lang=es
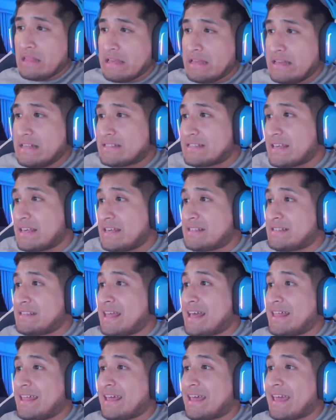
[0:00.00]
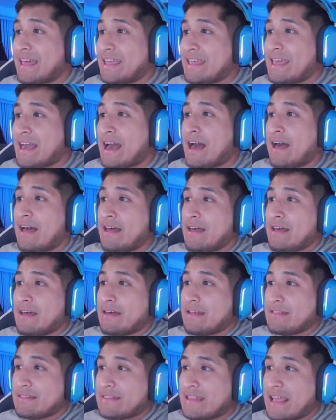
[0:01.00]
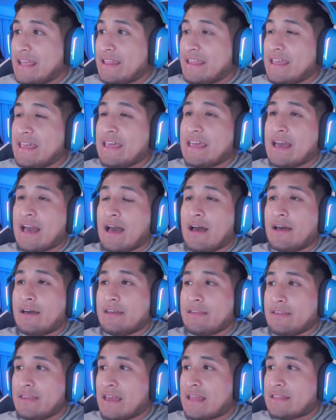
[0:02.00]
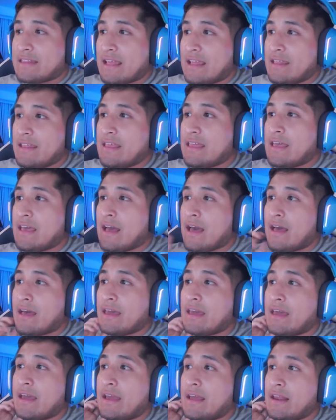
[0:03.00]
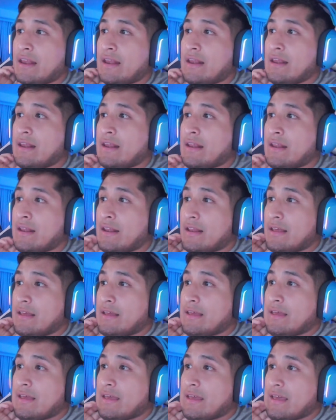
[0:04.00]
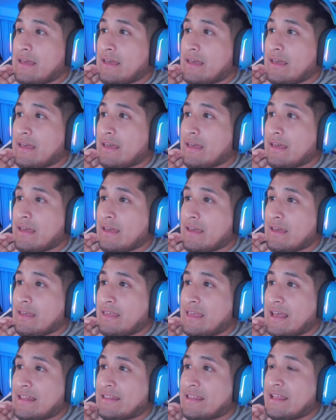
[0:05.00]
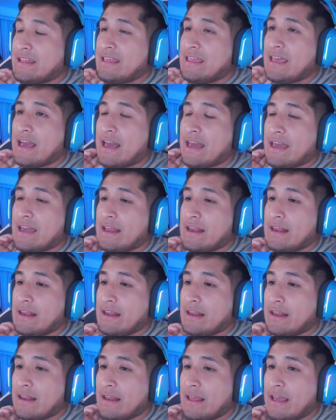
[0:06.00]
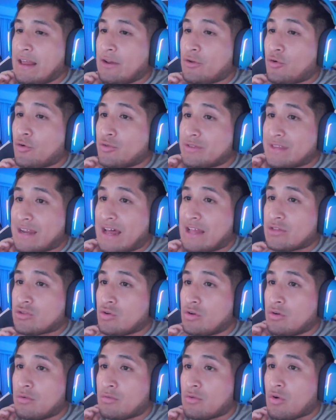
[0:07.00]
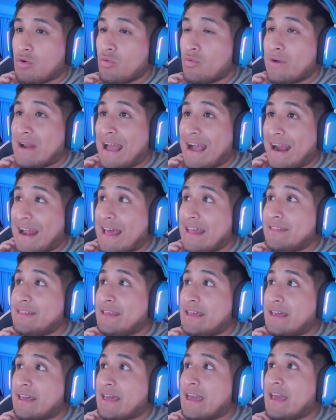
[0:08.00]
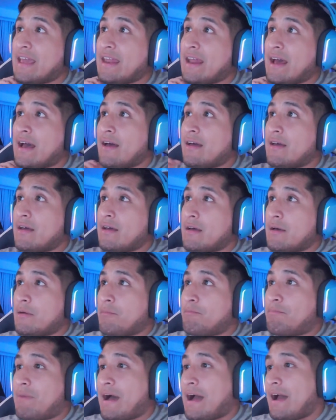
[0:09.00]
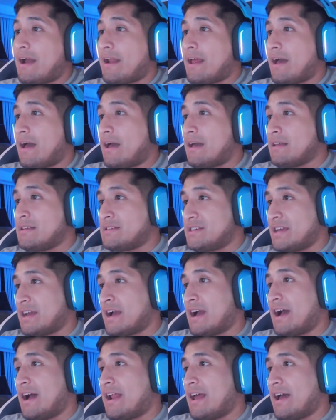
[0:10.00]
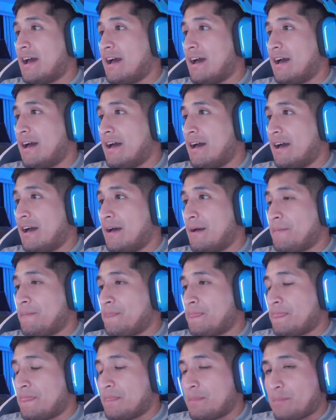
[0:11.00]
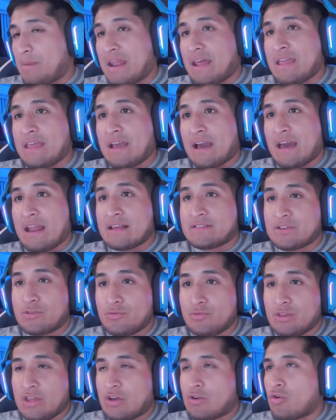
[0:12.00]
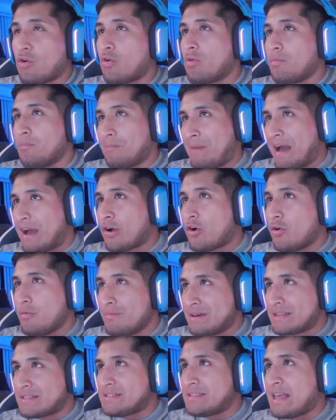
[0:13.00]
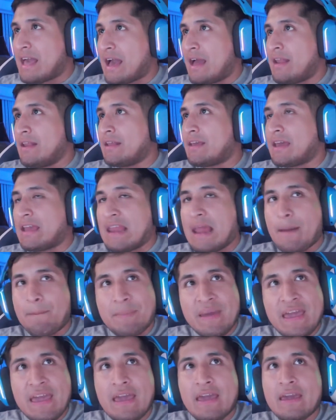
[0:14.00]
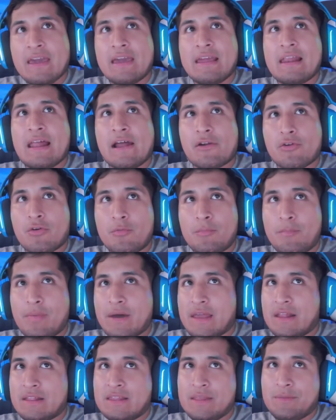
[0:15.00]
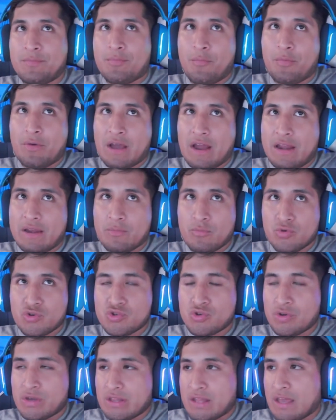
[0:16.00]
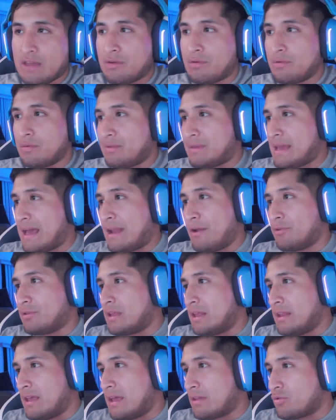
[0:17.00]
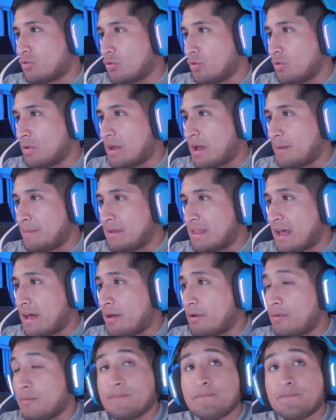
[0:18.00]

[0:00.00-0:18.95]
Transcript: Y se decía de que ya tenía, ya tenía el, eh, ya tenía el, el, contrato con una gran disquera para llegar a para llegar a hacer un disco más comercial, que la pegue, la rompa y el tipo pues gane mucho dinero. Ya lo tenía todo encaminado.